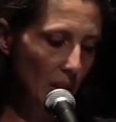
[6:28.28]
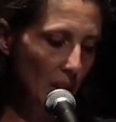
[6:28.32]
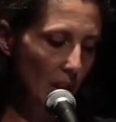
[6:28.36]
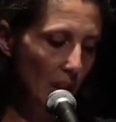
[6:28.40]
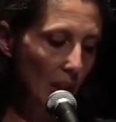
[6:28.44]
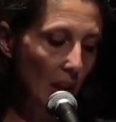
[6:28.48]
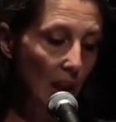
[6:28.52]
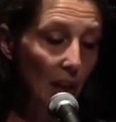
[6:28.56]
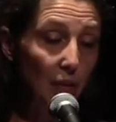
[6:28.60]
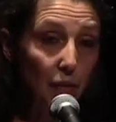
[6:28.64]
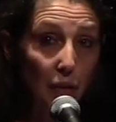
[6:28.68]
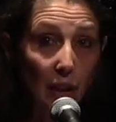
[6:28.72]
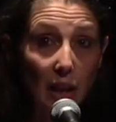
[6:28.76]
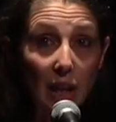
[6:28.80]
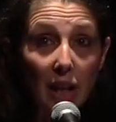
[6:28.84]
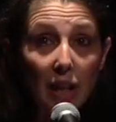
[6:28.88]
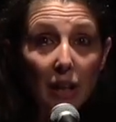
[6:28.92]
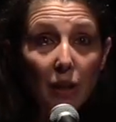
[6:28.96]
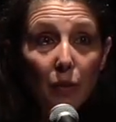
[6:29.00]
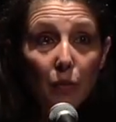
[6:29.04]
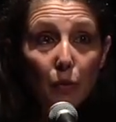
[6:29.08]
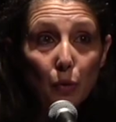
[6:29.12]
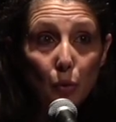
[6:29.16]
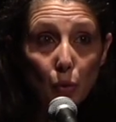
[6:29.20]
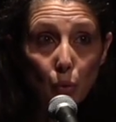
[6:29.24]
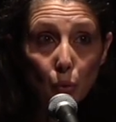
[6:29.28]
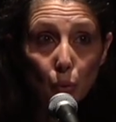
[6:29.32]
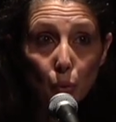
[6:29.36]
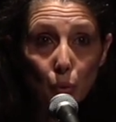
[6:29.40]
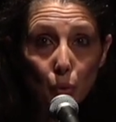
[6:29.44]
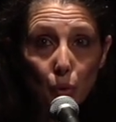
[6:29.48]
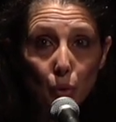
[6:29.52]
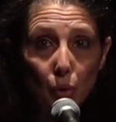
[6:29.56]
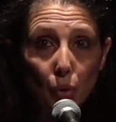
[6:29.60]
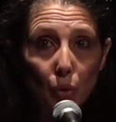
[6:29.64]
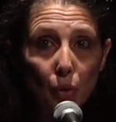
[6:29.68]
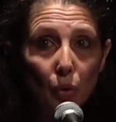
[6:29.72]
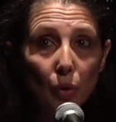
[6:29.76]
Avrai
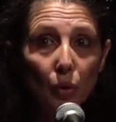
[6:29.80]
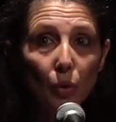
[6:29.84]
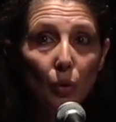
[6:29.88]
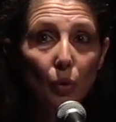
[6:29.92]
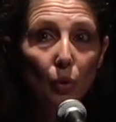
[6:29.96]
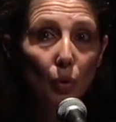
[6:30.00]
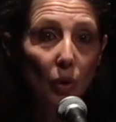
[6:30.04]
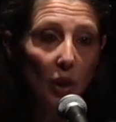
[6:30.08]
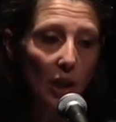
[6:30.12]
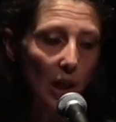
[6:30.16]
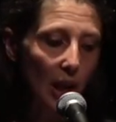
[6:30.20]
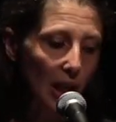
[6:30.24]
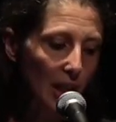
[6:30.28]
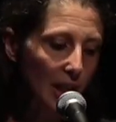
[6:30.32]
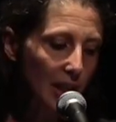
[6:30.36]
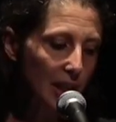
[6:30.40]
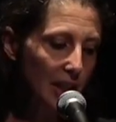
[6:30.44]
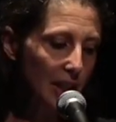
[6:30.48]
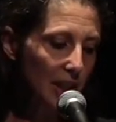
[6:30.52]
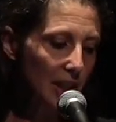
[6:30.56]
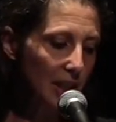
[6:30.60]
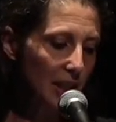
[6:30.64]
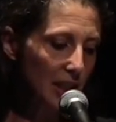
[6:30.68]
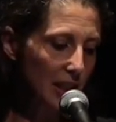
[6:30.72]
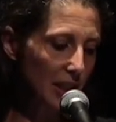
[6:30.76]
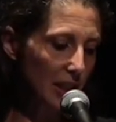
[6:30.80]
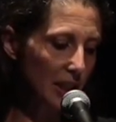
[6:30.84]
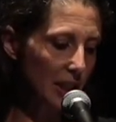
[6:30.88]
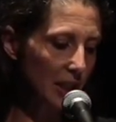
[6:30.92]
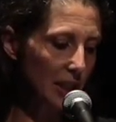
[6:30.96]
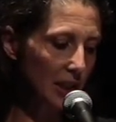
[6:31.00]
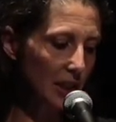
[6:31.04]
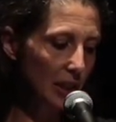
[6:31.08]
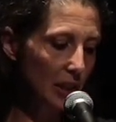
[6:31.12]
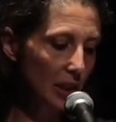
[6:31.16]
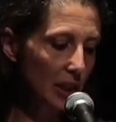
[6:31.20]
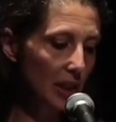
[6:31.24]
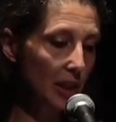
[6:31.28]
voluto volare
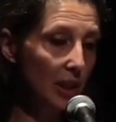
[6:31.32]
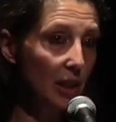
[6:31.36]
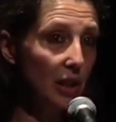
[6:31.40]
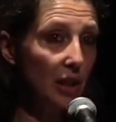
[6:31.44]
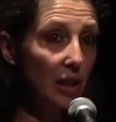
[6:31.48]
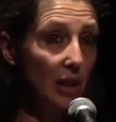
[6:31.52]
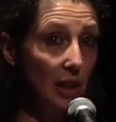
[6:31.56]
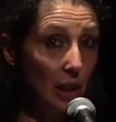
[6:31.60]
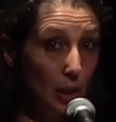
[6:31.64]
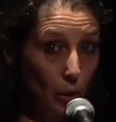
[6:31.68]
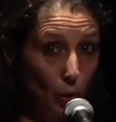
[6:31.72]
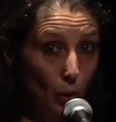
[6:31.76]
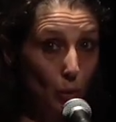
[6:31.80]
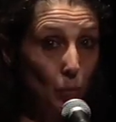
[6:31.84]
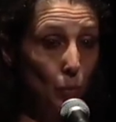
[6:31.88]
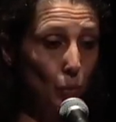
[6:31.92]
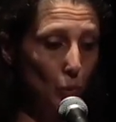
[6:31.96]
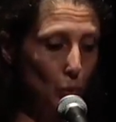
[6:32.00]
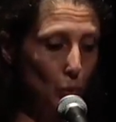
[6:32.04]
e ero